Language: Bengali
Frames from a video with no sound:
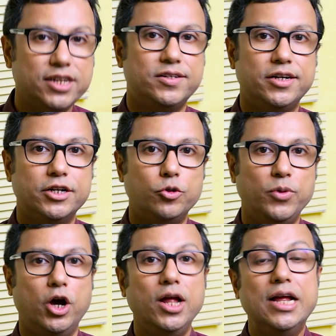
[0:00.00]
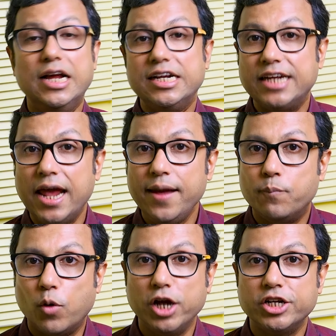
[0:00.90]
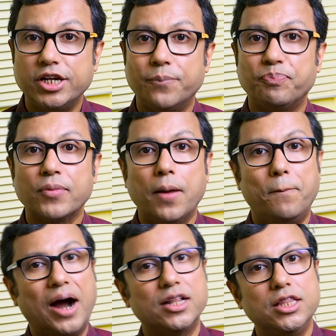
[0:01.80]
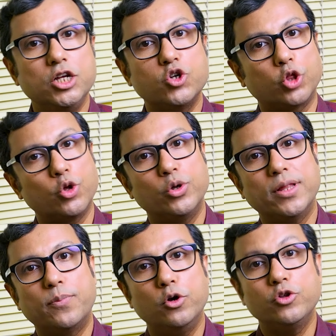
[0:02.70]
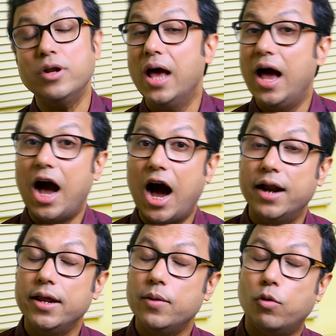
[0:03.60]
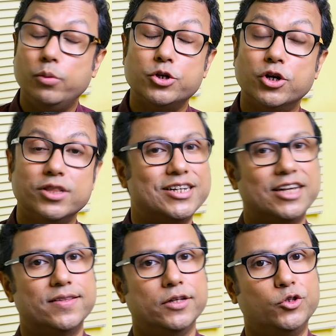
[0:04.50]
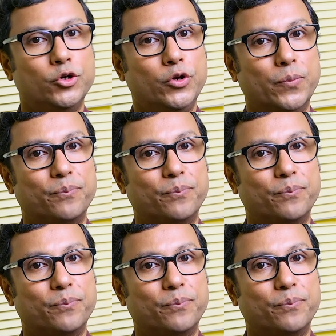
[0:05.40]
হিস্টারেক্টমি হয় সেই বয়সে বাড়তি সতর্কতা প্রয়োজন হাড়ের ভবিষ্যৎ স্বাস্থ্যের জন্য